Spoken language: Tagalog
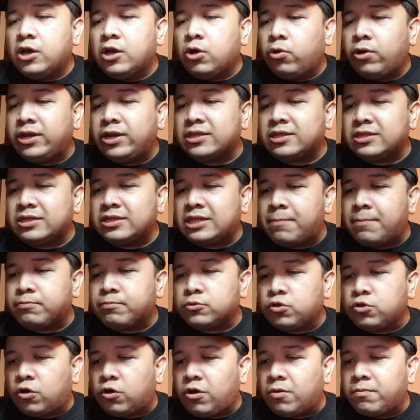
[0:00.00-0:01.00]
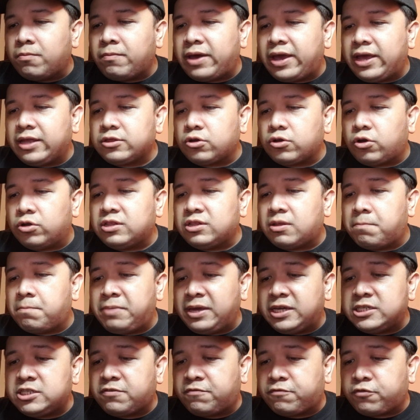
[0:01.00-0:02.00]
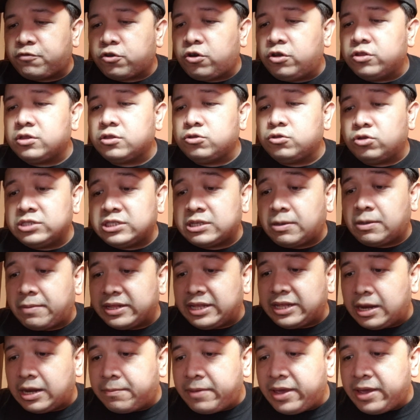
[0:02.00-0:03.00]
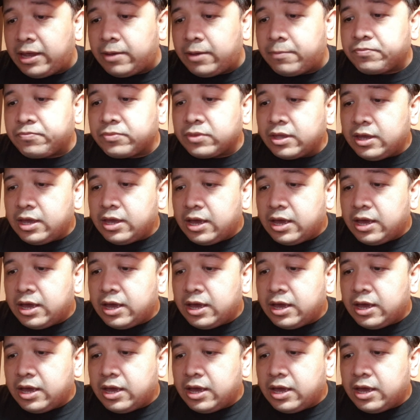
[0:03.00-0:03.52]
when it dumped dolomite on the beachfront doon sa Manila Bay.